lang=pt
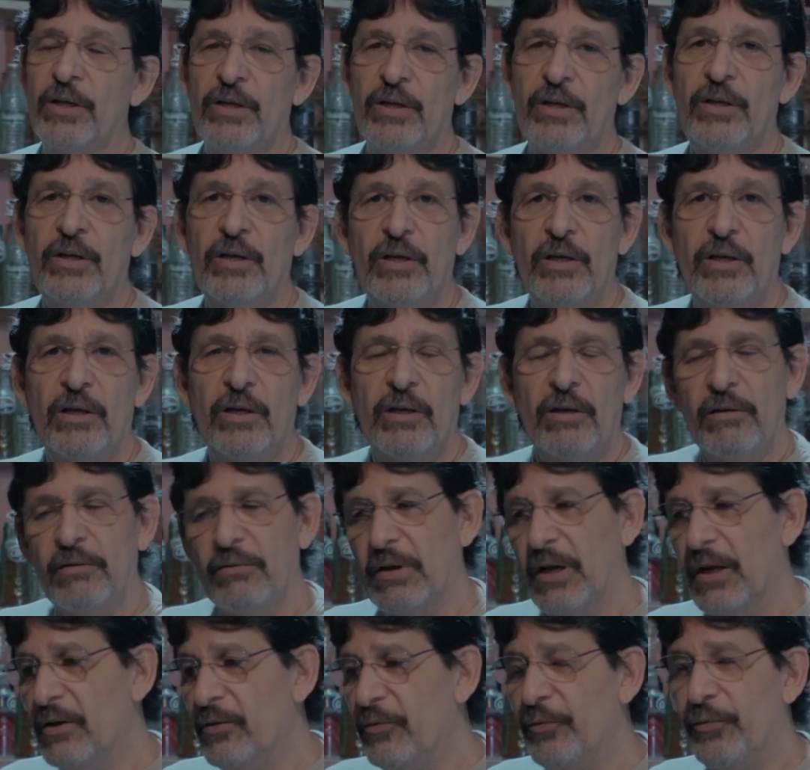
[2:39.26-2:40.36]
e
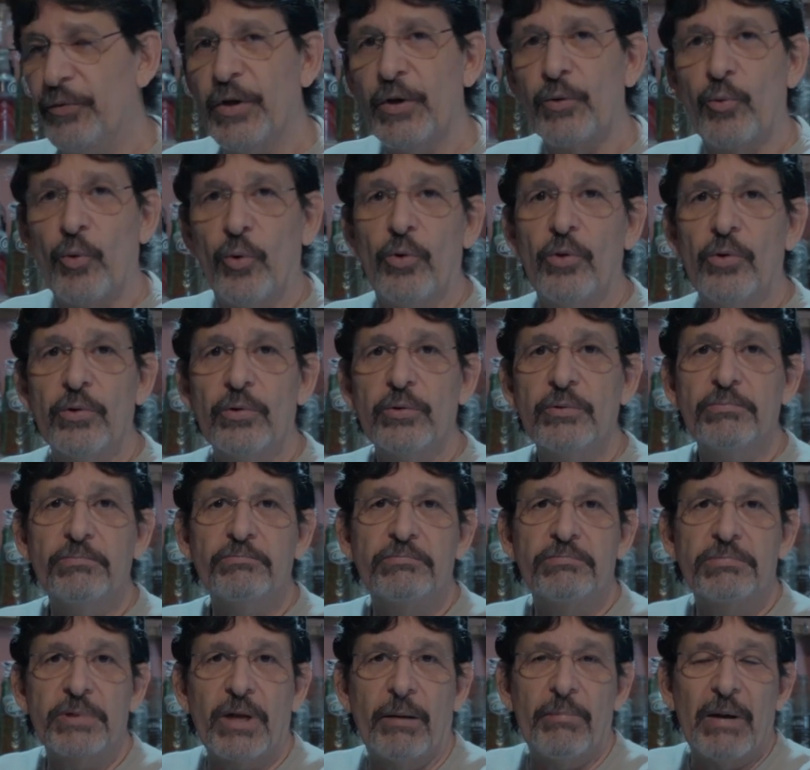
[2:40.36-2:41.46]
ele ficou
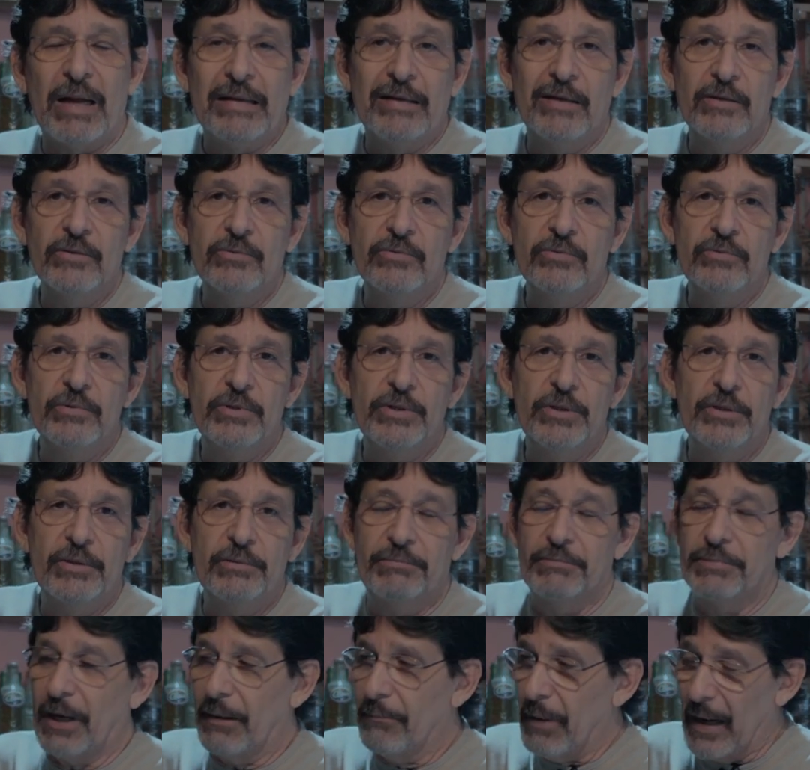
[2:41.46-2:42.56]
trabalhando de
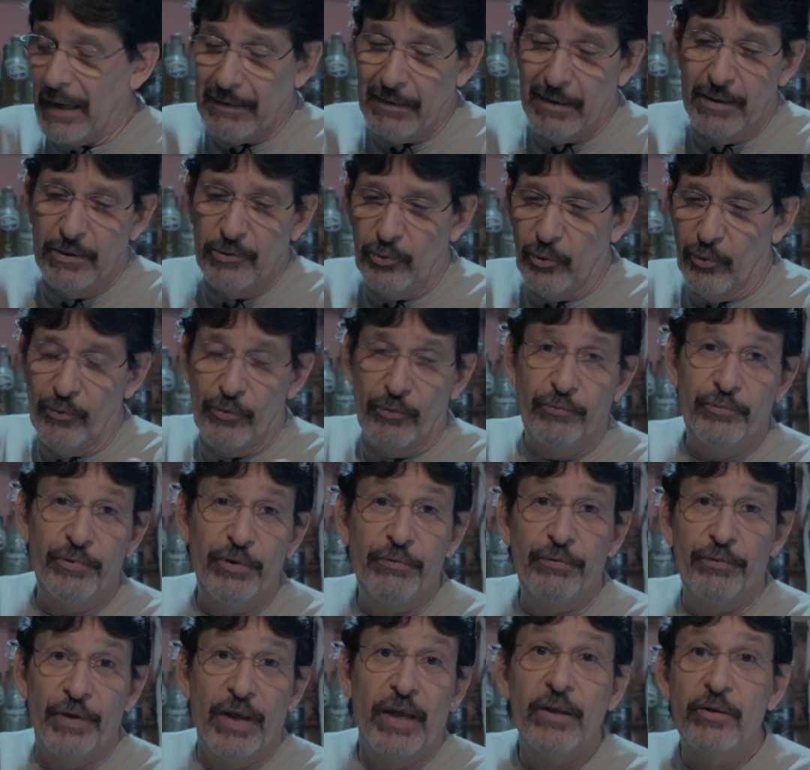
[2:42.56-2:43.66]
trabalhando ou
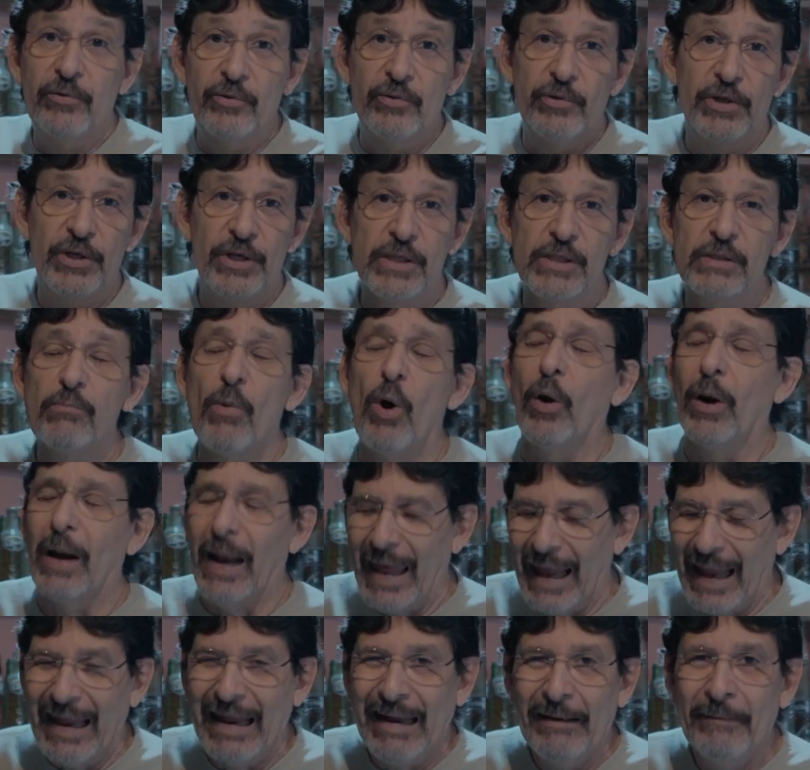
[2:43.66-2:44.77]
vivendo de
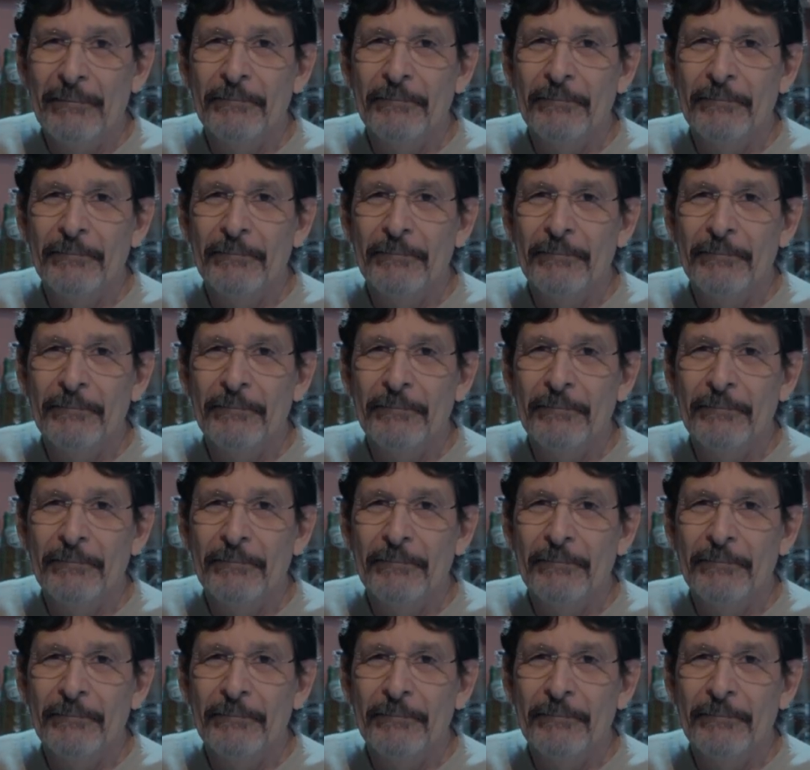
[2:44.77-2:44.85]
esmolé.